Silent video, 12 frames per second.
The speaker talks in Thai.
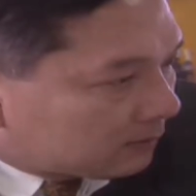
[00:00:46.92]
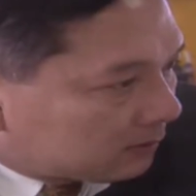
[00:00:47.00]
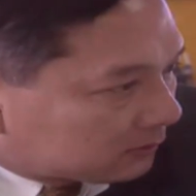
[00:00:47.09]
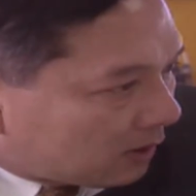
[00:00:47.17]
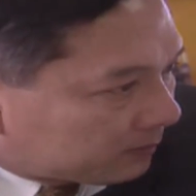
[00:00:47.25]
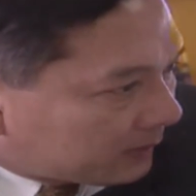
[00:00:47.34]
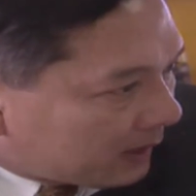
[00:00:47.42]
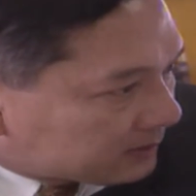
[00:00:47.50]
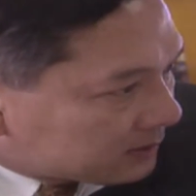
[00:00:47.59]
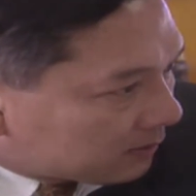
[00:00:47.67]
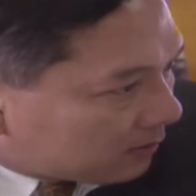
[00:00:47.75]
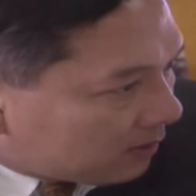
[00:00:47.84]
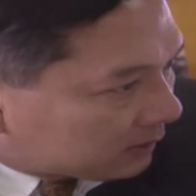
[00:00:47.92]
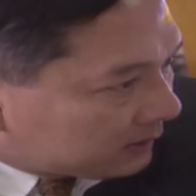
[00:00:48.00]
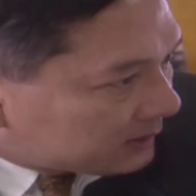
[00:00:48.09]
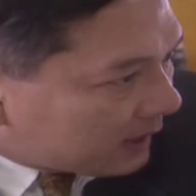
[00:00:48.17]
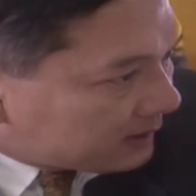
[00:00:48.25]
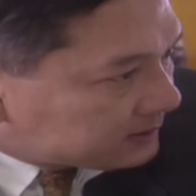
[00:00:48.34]
ต้องตอบแทนเจ้าของที่
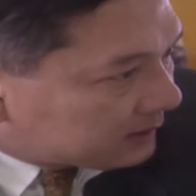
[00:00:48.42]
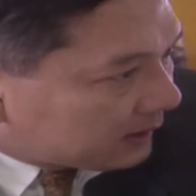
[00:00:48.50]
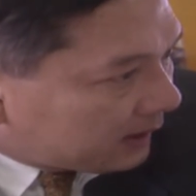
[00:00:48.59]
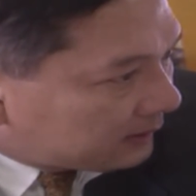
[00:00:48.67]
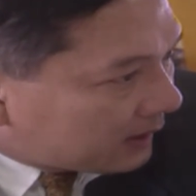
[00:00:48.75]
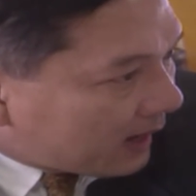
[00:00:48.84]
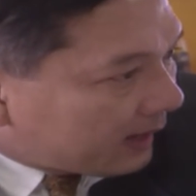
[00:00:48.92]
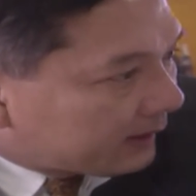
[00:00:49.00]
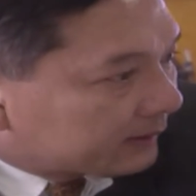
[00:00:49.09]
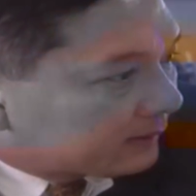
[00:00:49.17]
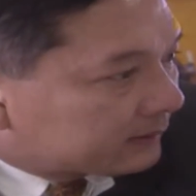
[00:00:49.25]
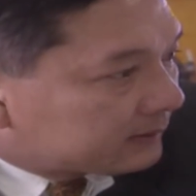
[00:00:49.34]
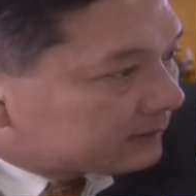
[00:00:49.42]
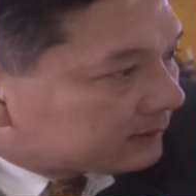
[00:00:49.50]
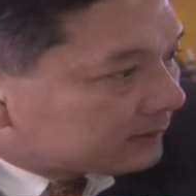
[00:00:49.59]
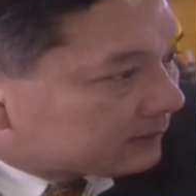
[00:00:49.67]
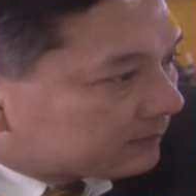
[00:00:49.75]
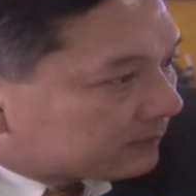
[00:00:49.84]
แท้จริงให้ได้ก็คือ
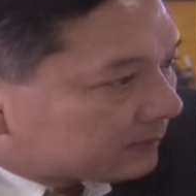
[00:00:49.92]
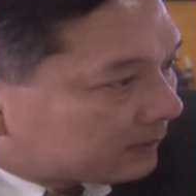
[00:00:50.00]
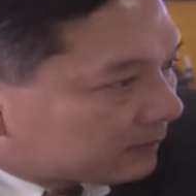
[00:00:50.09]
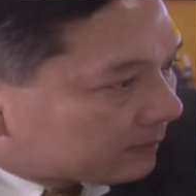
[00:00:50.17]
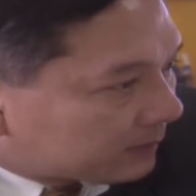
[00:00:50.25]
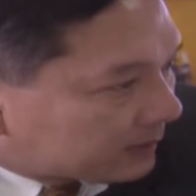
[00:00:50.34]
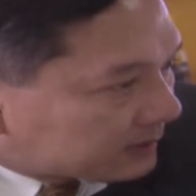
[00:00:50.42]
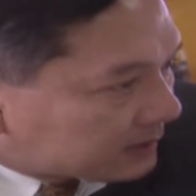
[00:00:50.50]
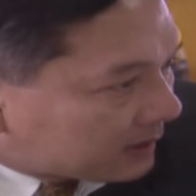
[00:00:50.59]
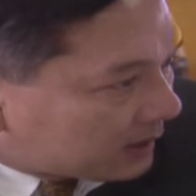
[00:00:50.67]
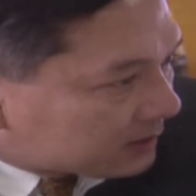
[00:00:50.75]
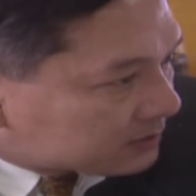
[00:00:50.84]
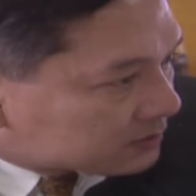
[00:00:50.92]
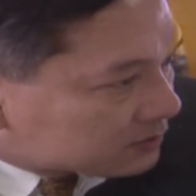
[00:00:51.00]
ประชาชน